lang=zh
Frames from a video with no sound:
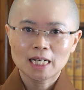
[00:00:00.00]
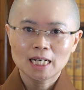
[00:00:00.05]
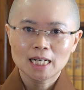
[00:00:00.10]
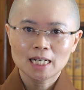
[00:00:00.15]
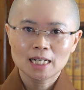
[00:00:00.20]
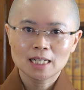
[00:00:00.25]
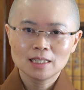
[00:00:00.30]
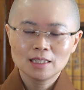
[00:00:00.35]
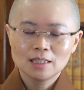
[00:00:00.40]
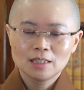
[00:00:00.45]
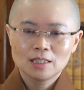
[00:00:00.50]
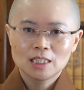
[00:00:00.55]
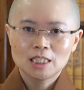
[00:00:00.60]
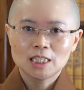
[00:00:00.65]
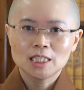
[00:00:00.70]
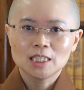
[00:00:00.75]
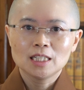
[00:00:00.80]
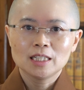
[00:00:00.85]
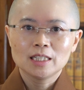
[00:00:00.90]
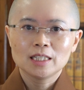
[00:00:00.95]
它
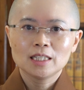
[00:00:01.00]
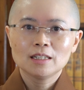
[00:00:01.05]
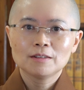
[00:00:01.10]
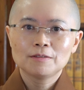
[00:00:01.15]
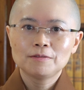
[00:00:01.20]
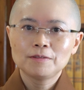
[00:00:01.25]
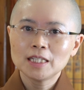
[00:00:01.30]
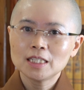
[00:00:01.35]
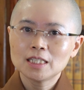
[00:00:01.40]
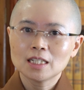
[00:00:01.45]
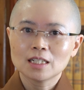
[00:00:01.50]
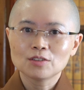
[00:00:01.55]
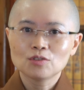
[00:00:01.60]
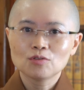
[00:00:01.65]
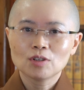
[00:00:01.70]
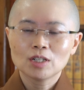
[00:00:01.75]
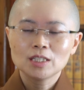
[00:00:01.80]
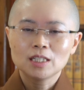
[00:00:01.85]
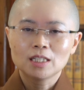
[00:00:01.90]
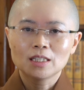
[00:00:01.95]
起了一个非常
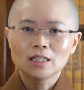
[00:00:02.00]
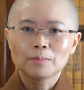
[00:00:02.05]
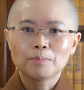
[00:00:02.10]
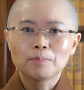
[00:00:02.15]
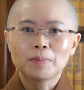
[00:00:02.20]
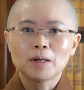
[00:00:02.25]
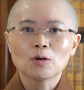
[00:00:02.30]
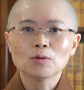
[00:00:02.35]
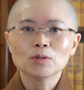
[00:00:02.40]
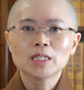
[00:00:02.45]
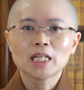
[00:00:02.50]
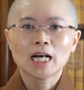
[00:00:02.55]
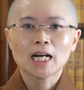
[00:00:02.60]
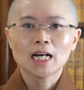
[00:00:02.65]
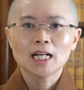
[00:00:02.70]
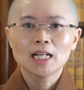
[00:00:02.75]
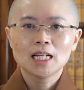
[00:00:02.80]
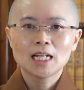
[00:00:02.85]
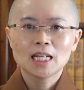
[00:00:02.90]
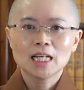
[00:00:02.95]
庄严的宝塔
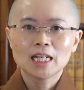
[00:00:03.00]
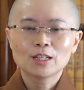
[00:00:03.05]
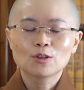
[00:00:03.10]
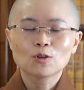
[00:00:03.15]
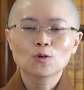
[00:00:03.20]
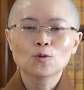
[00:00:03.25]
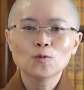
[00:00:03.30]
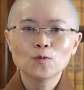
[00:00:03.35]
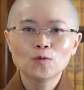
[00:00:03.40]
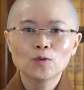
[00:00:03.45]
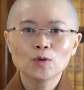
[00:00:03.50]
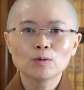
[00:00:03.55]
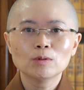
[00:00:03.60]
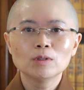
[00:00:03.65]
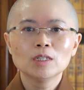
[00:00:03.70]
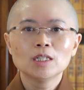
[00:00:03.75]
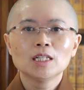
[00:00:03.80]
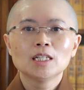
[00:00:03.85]
来供奉